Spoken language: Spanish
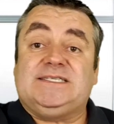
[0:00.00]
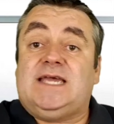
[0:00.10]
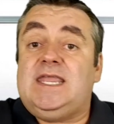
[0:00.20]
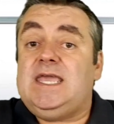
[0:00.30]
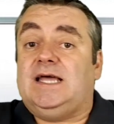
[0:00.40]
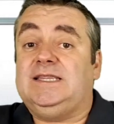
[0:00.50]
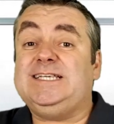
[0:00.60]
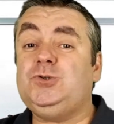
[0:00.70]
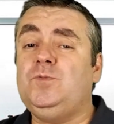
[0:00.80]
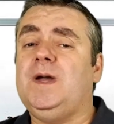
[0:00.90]
pasaría
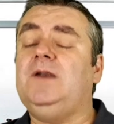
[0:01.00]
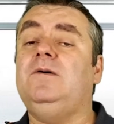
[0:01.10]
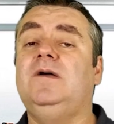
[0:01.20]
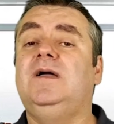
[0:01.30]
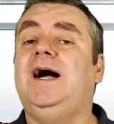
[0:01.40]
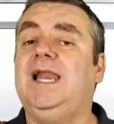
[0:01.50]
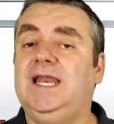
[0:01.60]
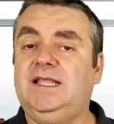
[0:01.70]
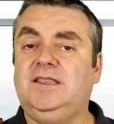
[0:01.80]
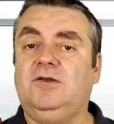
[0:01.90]
de su mano
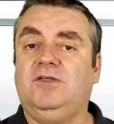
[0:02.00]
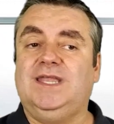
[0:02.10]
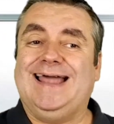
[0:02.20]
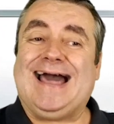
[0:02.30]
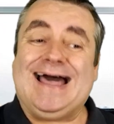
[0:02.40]
al eléctrico, es decir,